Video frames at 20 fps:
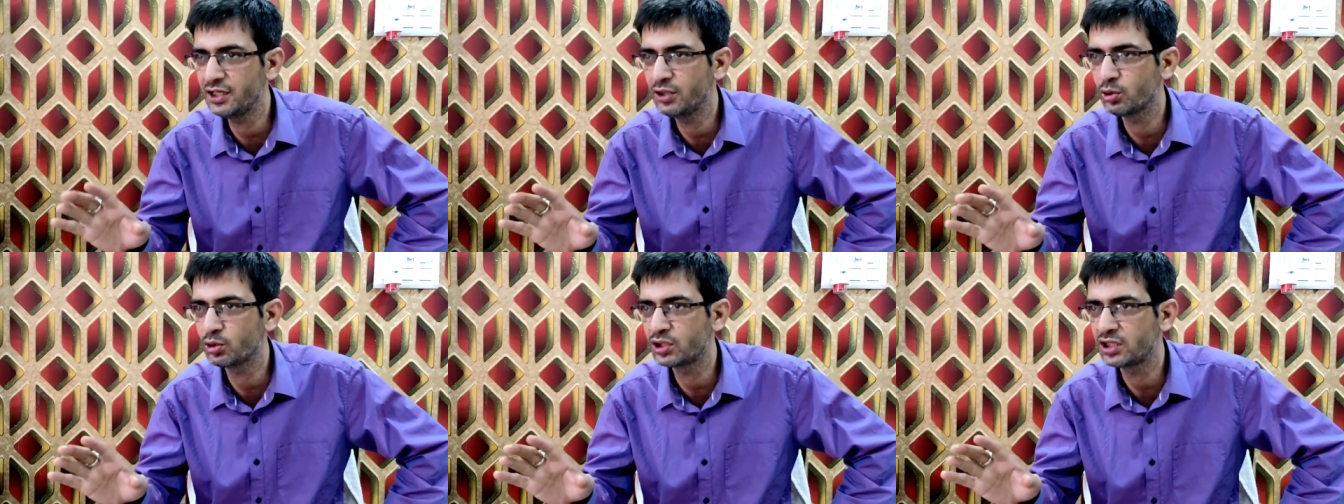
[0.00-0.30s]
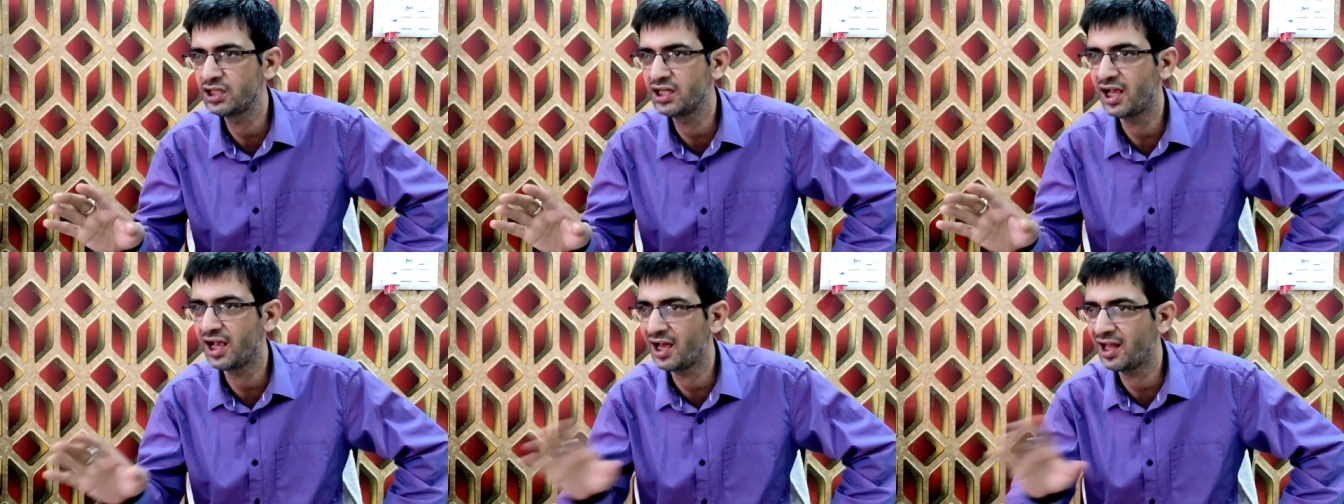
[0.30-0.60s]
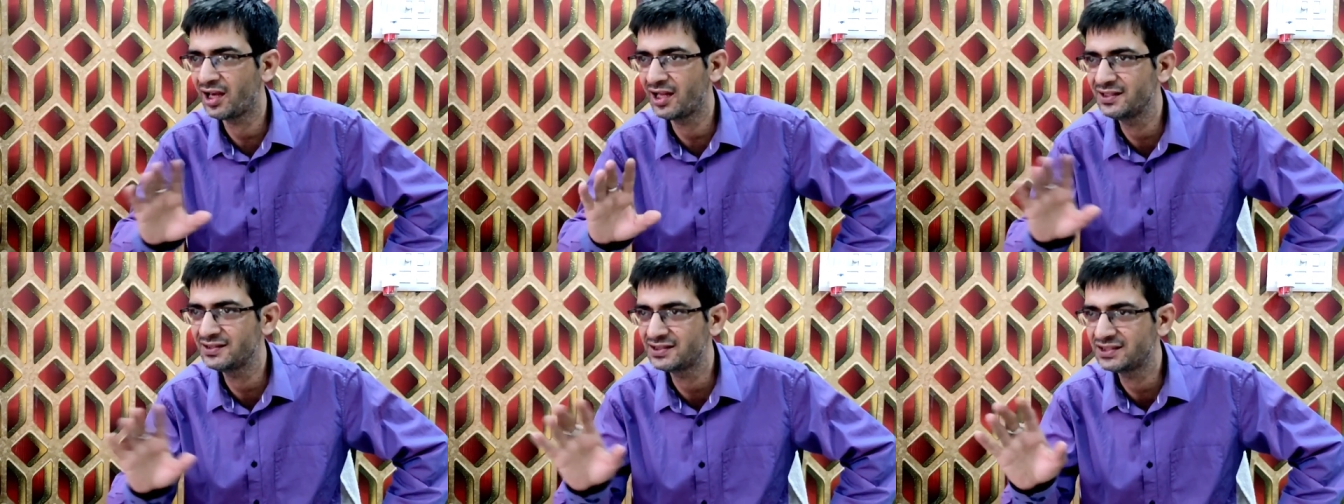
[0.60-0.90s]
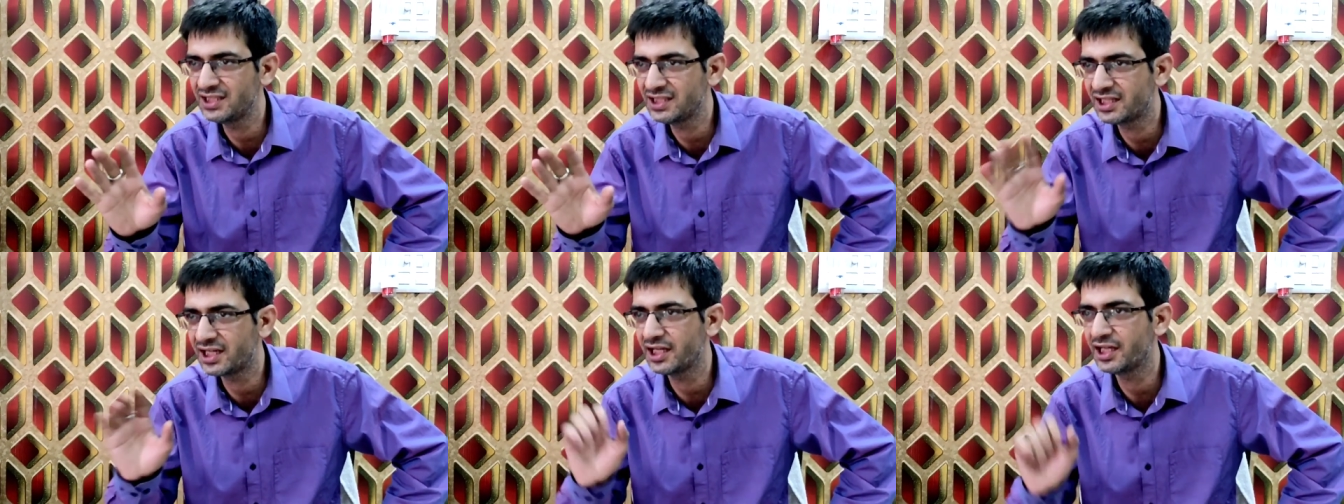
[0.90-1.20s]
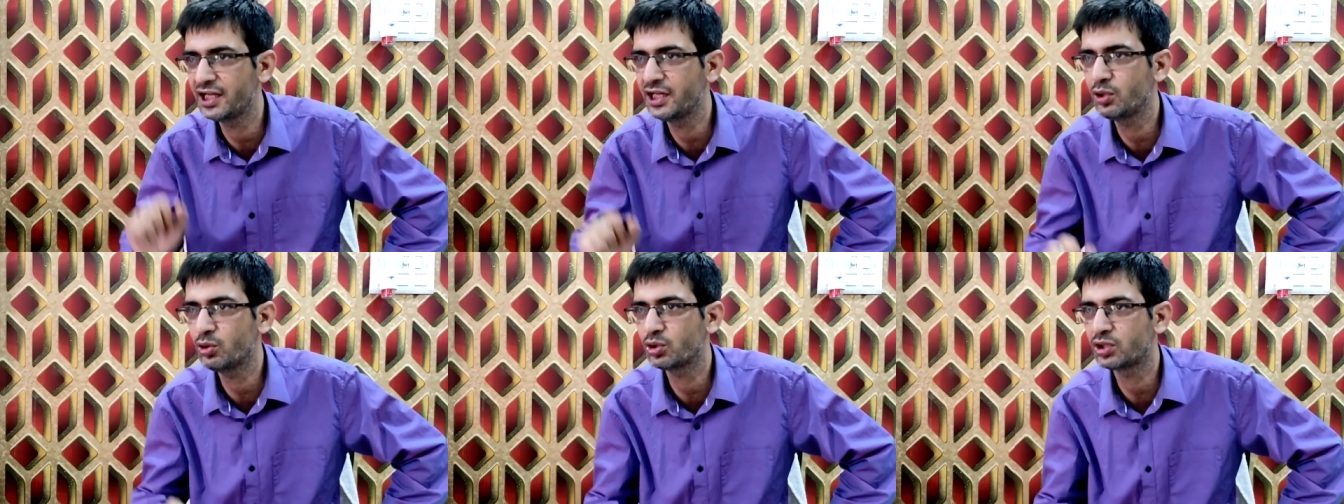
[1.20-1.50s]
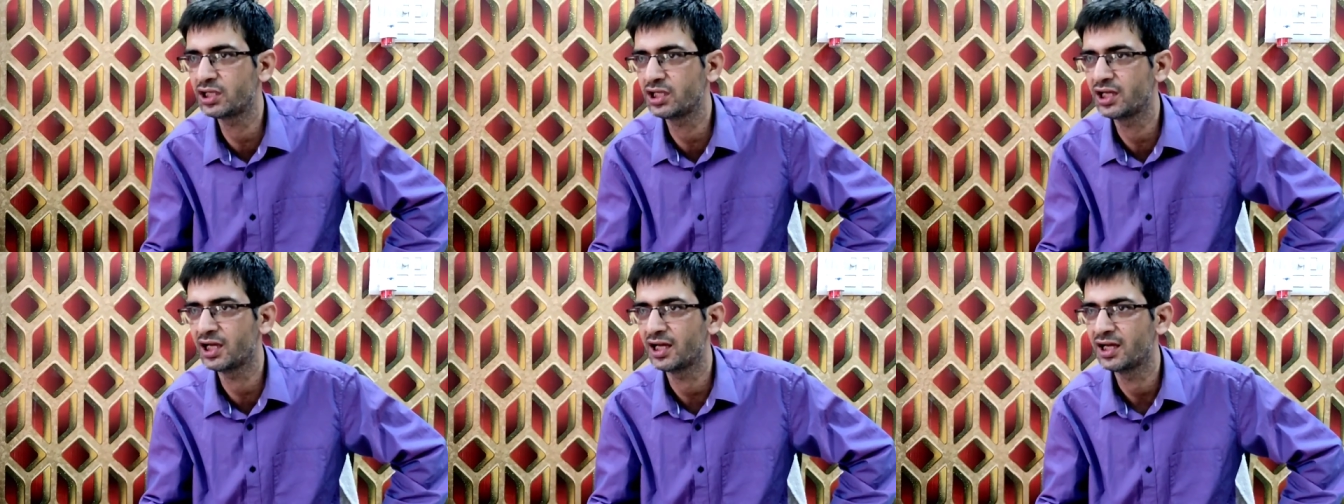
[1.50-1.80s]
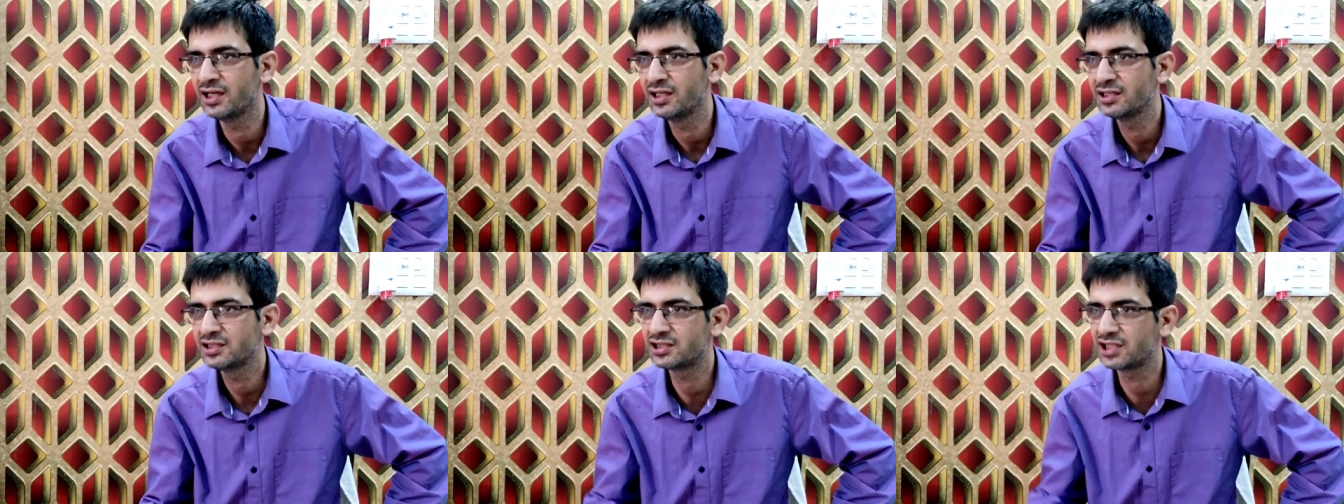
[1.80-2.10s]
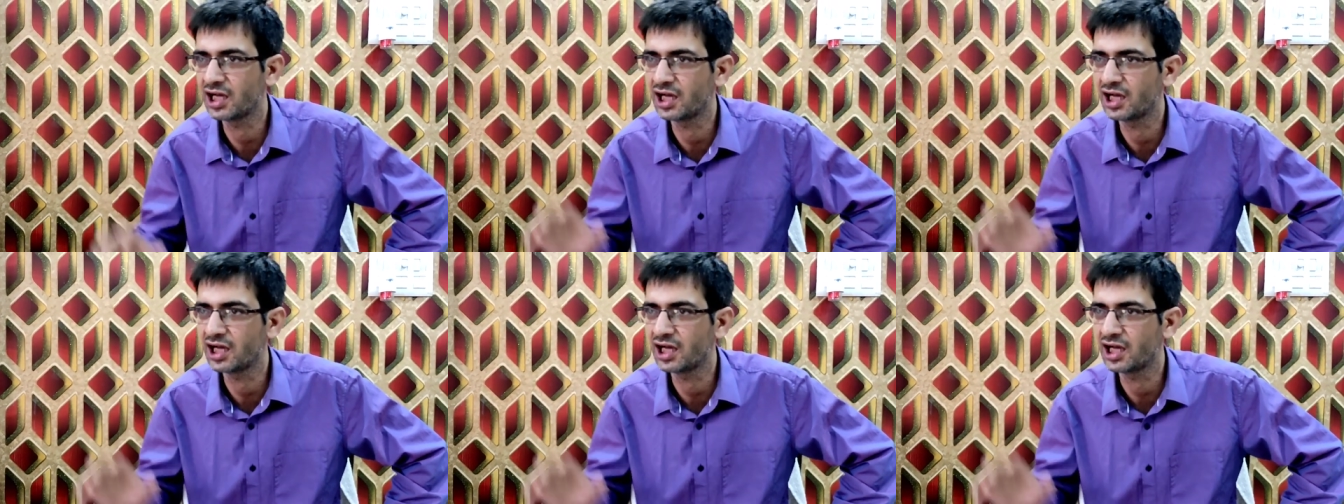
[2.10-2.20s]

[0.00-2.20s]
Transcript: ई होती है एल आई सी के नहीं होती है